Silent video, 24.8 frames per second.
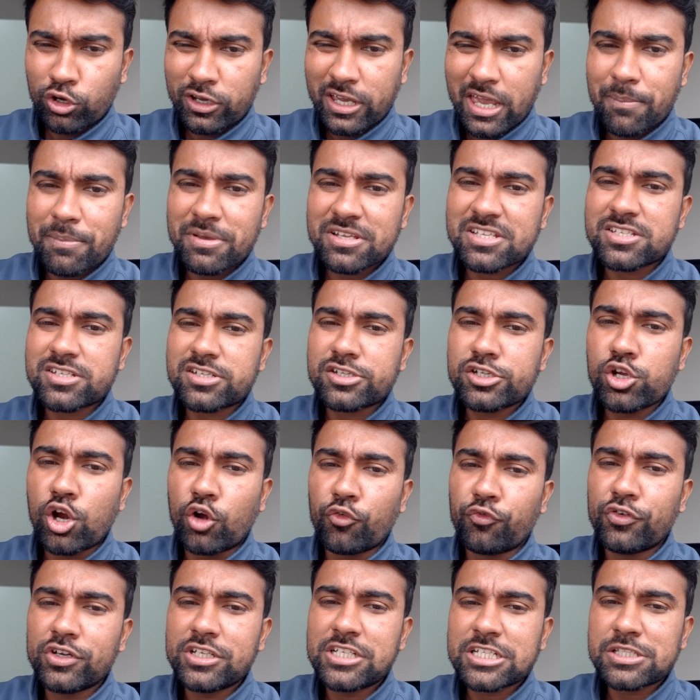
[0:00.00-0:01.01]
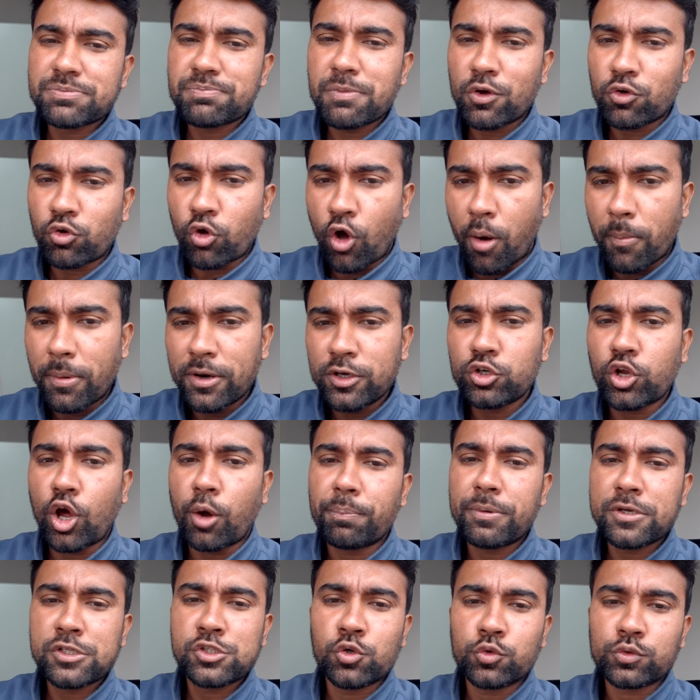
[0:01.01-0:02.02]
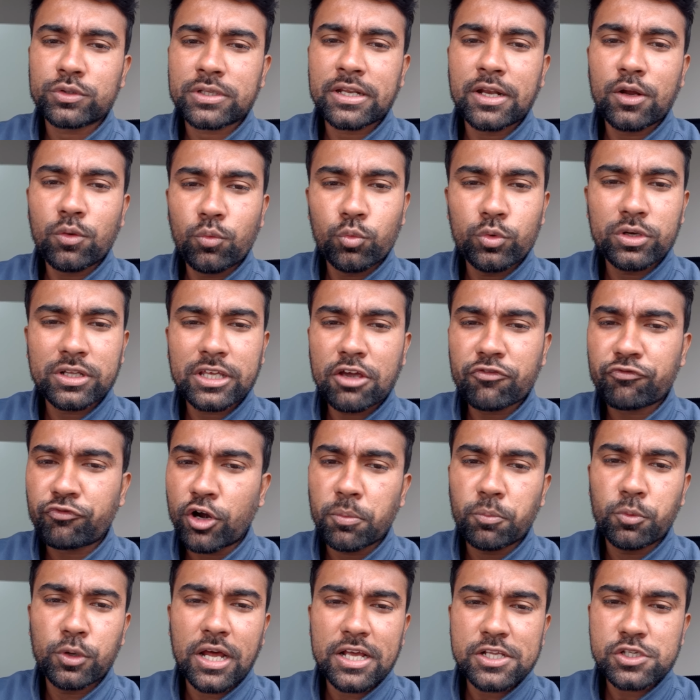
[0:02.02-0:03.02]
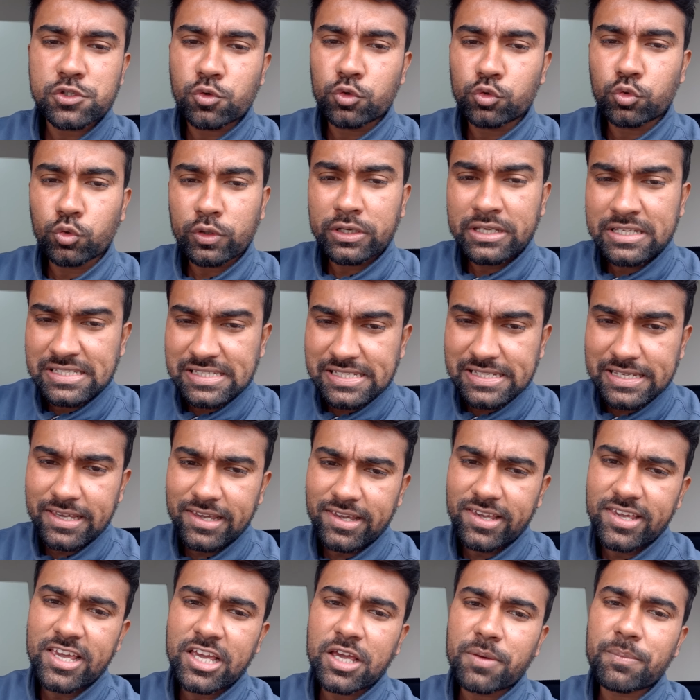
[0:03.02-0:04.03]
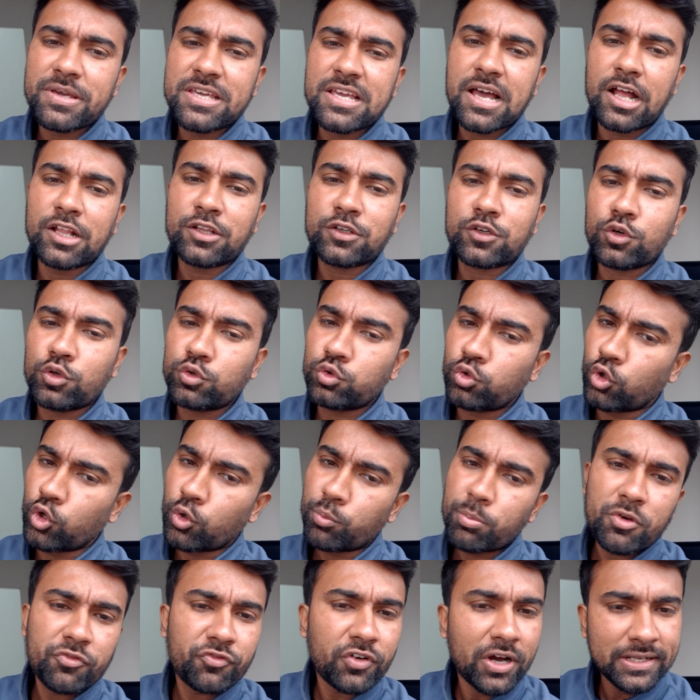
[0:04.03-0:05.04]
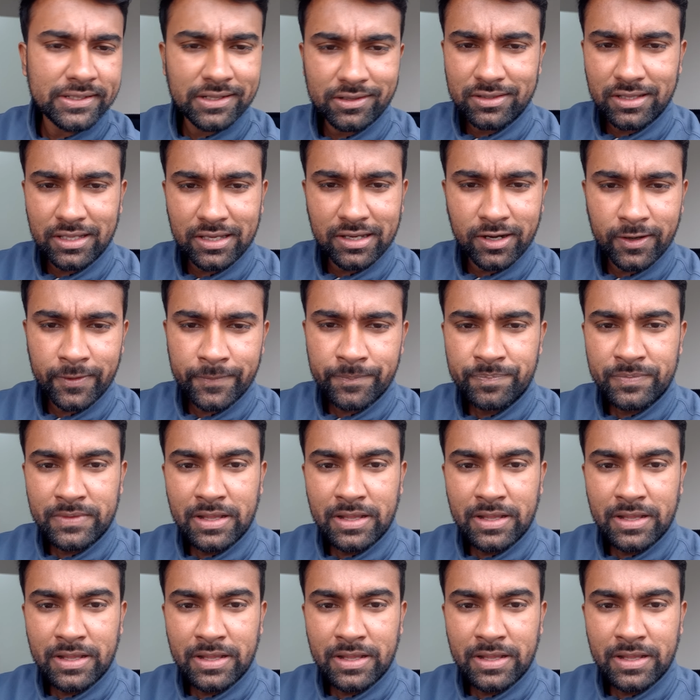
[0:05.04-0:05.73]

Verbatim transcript: केमिस्ट्री और फिजिक्स में कॉमन टॉपिक्स होते हैं ना उनके फॉर्मूलाज को तो किसी एक में याद करो दोनों में फायदा देगा